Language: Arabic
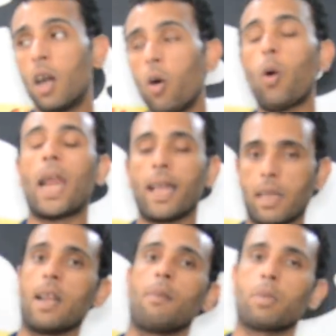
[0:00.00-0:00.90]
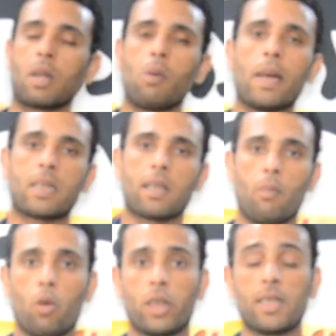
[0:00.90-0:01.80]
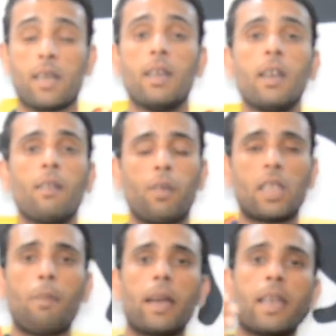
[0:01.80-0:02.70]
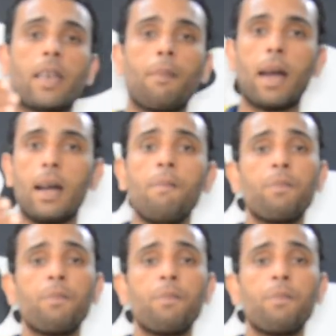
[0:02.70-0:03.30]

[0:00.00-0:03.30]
هو الحد اللي كان بيضربه بعصايه المكنسه فطبعا يا جماعه